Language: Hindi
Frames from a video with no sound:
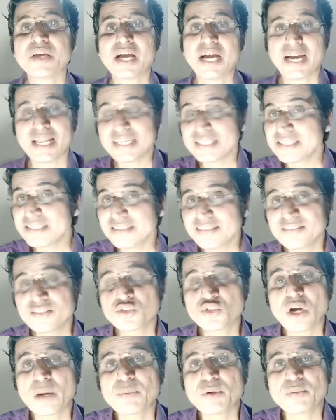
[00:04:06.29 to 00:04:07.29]
हालांकि इस चीज़
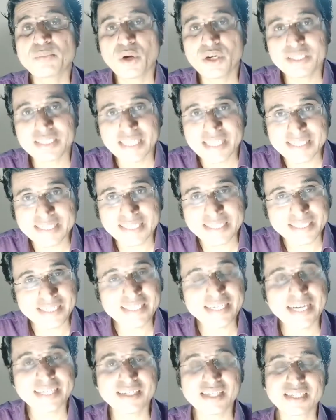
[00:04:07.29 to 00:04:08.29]
को आपको बहुत डेलिकेटली
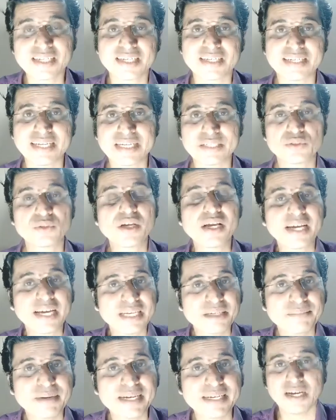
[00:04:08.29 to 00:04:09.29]
हैंडल करना है क्योंकि
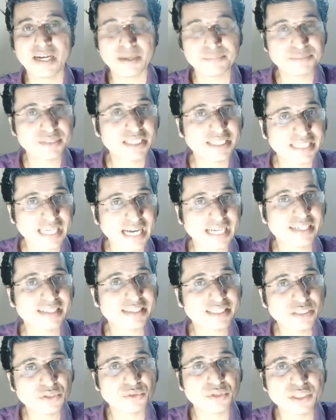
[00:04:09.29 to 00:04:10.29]
कई बार हमसे क्या
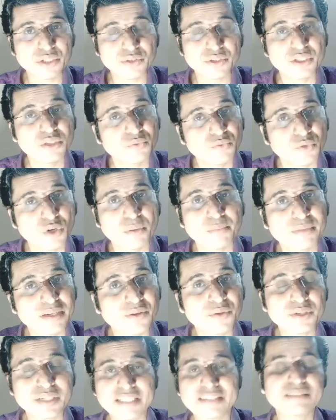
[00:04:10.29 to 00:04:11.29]
गलती हो रही होती है वो हम
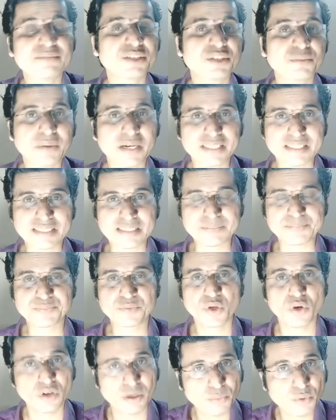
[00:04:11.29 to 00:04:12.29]
लोग नहीं समझ पाते हैं
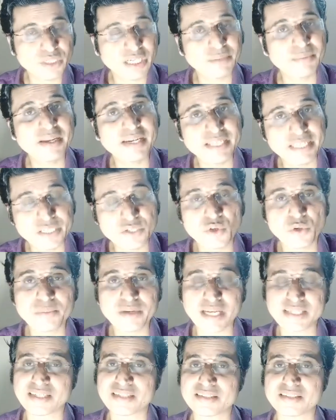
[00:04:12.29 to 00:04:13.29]
और हम लोग कई बार ईगो में
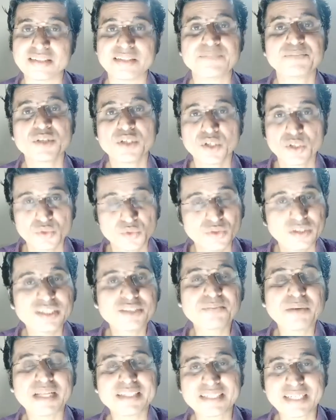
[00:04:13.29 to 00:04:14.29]
आ जाते हैं सो इस
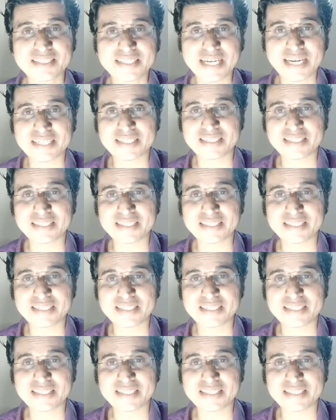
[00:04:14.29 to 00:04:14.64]
बात का ध्यान